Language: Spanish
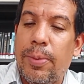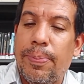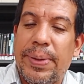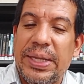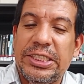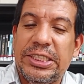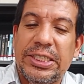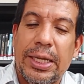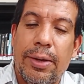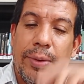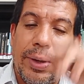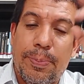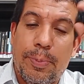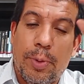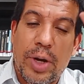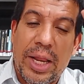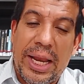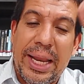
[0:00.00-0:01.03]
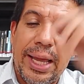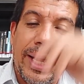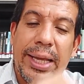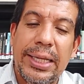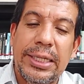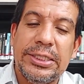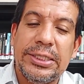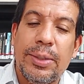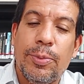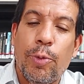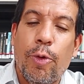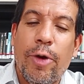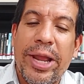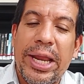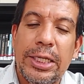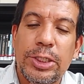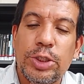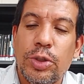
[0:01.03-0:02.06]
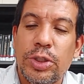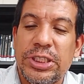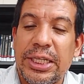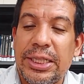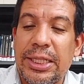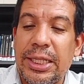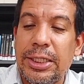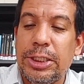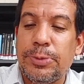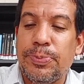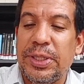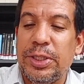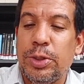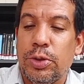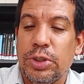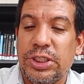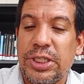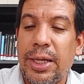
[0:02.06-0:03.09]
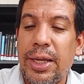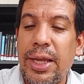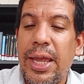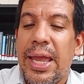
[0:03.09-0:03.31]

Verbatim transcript: pensaba, por Alá, esa mujer es cosa tan espantosa